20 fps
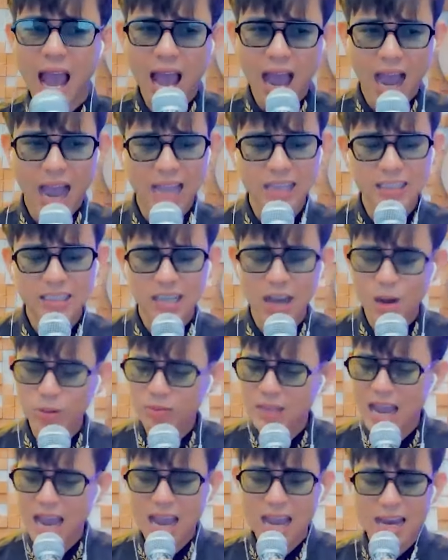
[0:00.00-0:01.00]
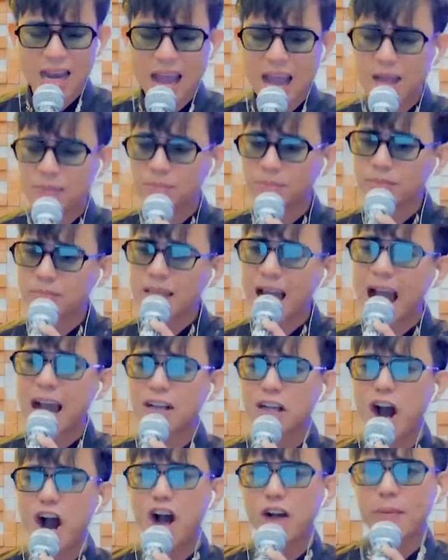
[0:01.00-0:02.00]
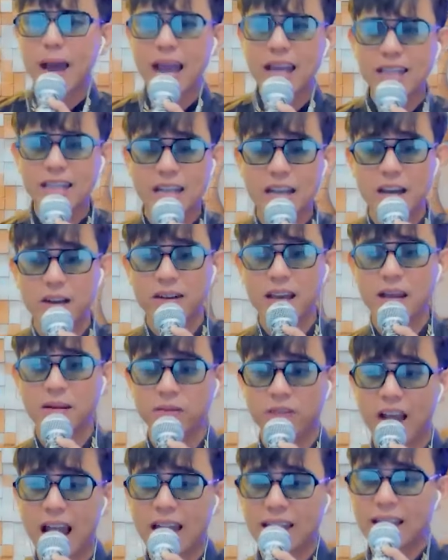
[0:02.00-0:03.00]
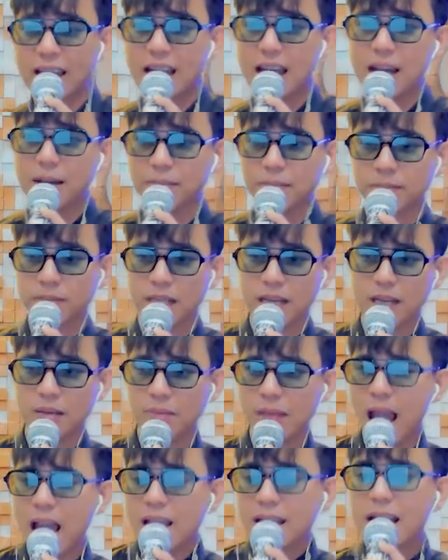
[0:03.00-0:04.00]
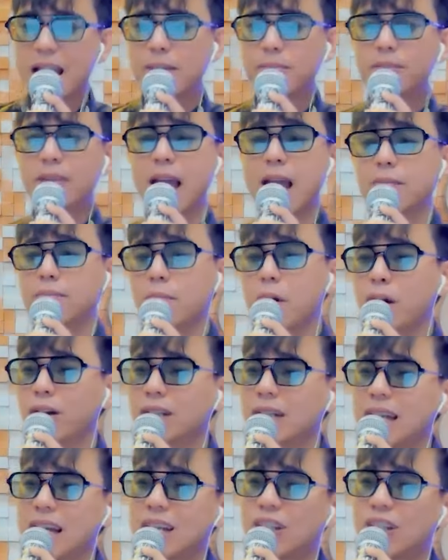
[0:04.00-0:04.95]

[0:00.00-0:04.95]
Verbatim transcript: anh không thể đêm đã có bấy nhiêu đêm phải kiếm tìm Kiếm thêm một lý